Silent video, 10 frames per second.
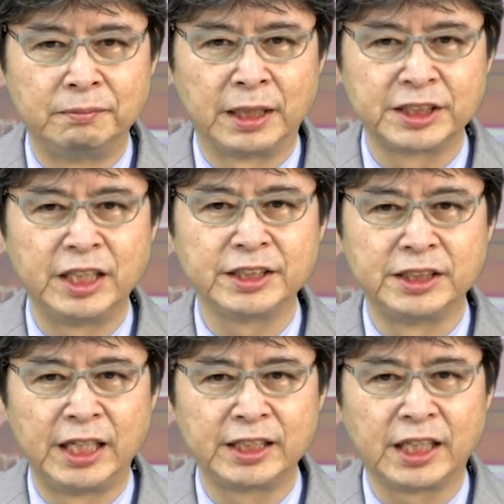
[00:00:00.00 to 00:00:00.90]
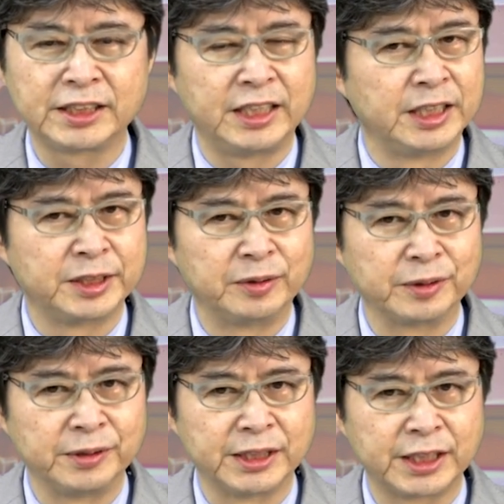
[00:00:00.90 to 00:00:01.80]
まあ、すなわちデータサイエンスのこ
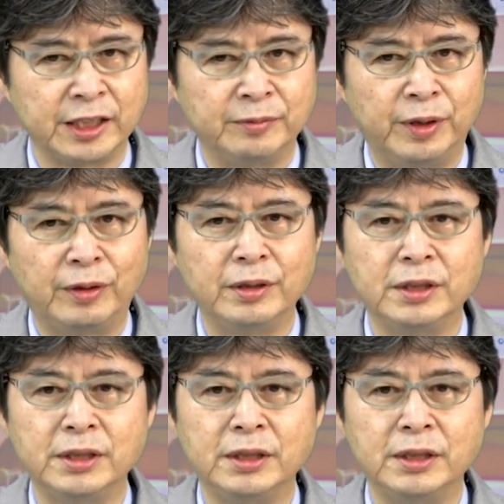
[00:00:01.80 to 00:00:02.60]
とですけれども、